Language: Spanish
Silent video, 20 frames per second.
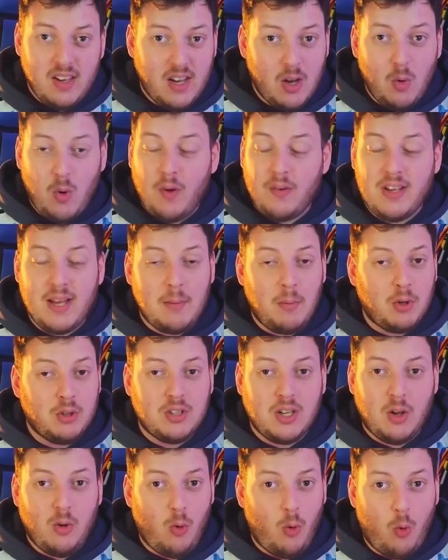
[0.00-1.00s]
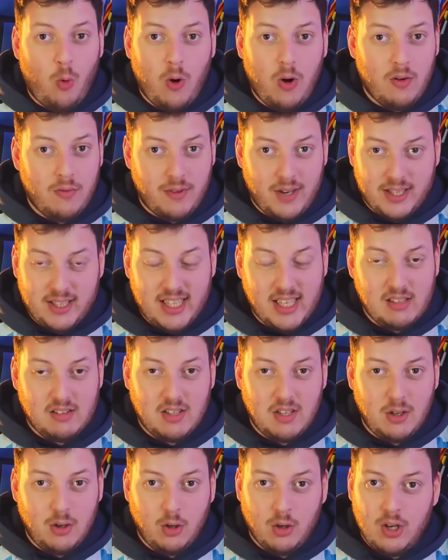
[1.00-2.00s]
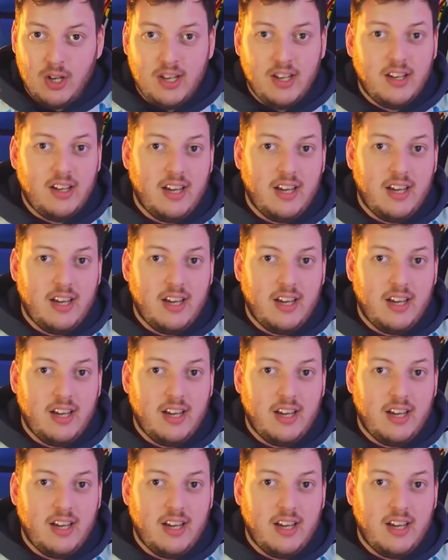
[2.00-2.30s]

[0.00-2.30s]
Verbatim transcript: que nos había mostrado un juego fantástico,